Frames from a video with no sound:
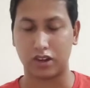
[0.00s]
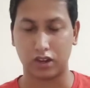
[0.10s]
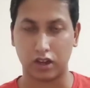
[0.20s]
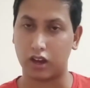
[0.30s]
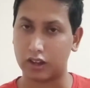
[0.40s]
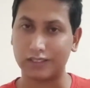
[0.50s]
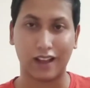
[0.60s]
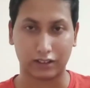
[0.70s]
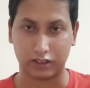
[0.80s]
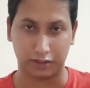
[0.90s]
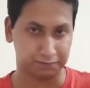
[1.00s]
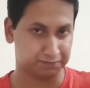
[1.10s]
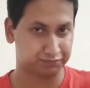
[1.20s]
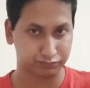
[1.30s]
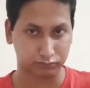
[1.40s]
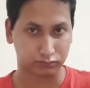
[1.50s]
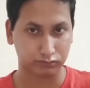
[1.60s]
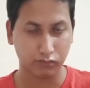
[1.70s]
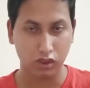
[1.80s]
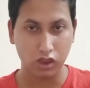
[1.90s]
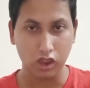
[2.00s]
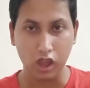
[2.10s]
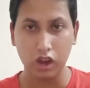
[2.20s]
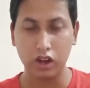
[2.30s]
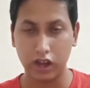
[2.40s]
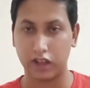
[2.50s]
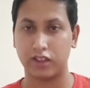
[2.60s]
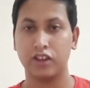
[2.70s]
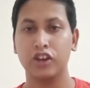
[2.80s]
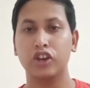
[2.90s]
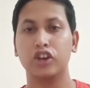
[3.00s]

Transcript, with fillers: আপডেট থাকতে ঠিক আছে